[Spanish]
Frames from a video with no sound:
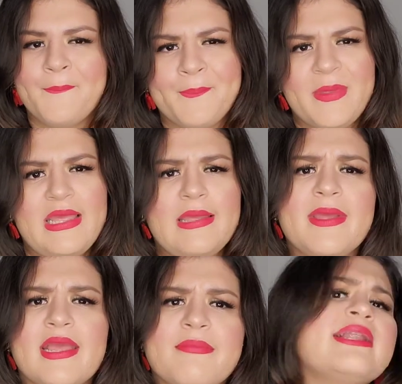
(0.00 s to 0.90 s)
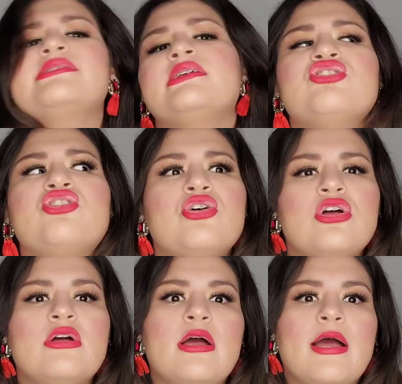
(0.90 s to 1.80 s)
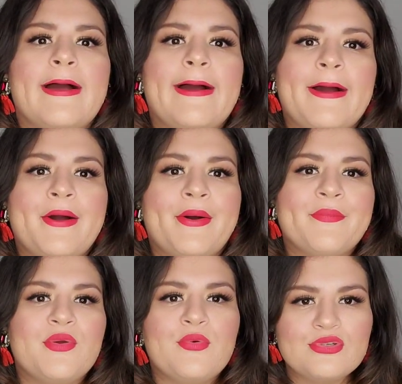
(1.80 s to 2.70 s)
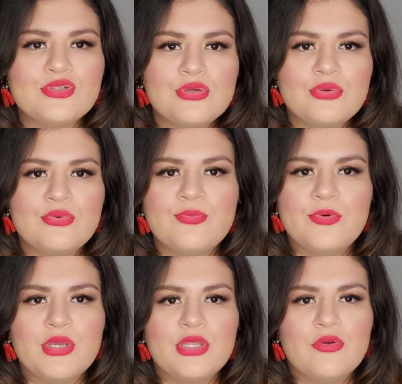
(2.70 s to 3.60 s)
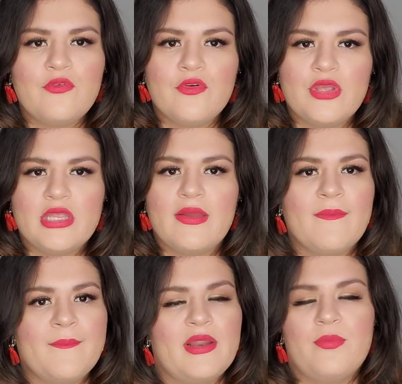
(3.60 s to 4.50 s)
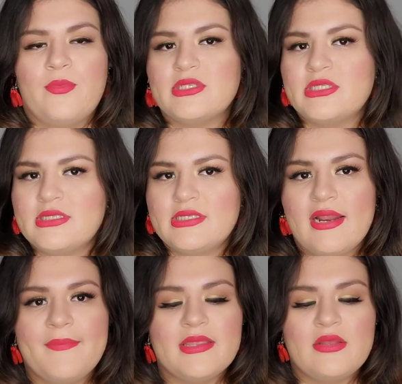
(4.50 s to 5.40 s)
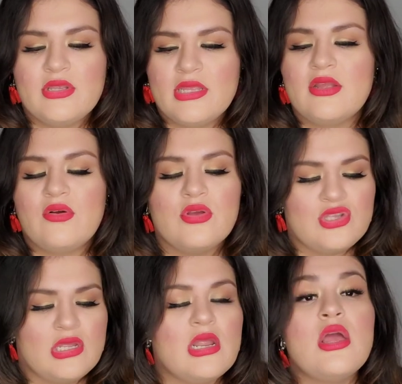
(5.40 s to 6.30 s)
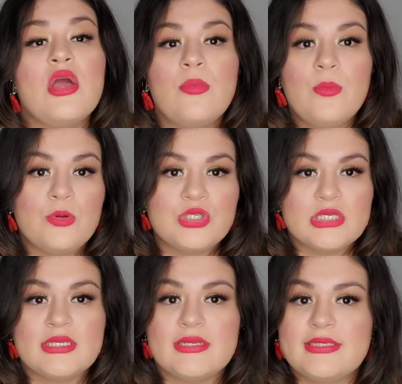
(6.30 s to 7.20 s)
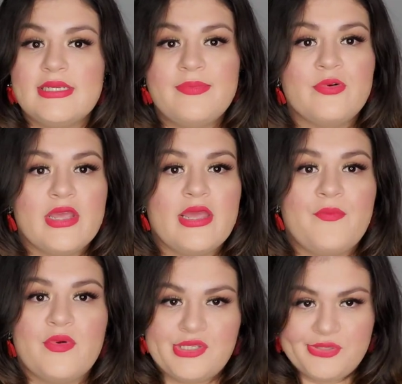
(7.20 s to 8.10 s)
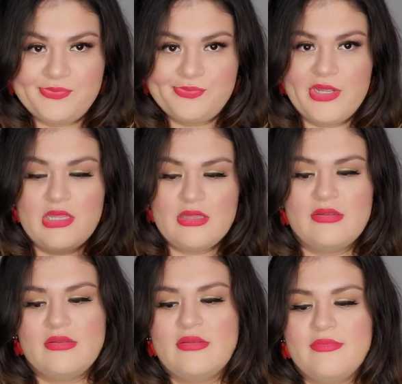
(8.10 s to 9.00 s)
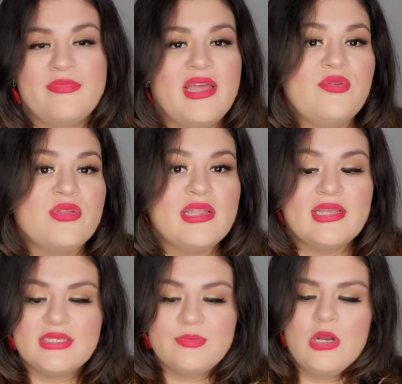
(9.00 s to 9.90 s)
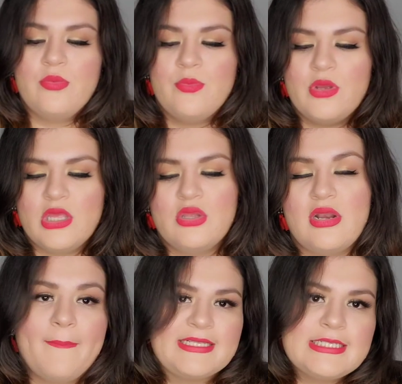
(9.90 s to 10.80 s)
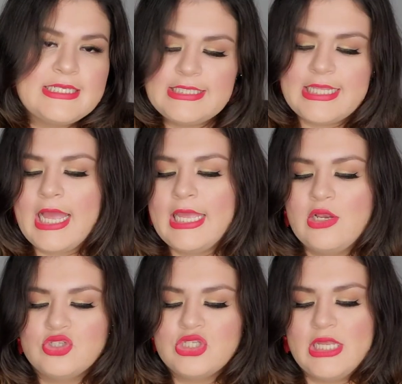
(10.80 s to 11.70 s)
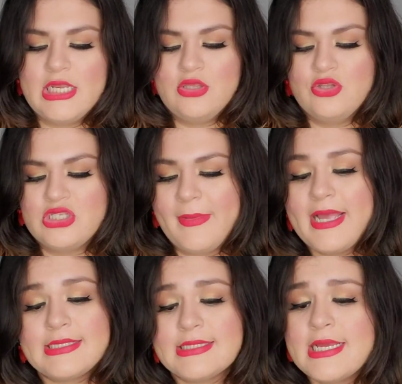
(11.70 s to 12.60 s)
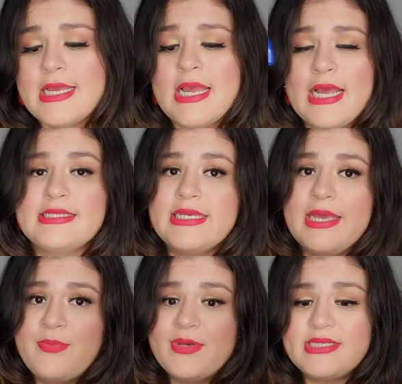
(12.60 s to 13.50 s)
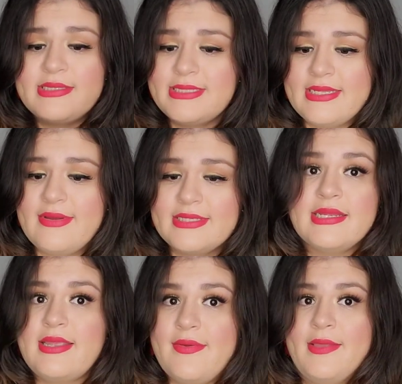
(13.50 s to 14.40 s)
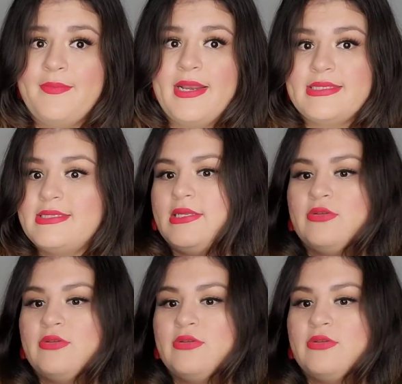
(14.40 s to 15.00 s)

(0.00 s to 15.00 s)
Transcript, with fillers: y me, me la siento a mi uso un poquito flojita, pero pues sinceramente ahorita tengo que usar blusas así porque pues me me ayudan a disimular un poquito la pancita y los kilitos demás. Así que pues está bastante bien para este,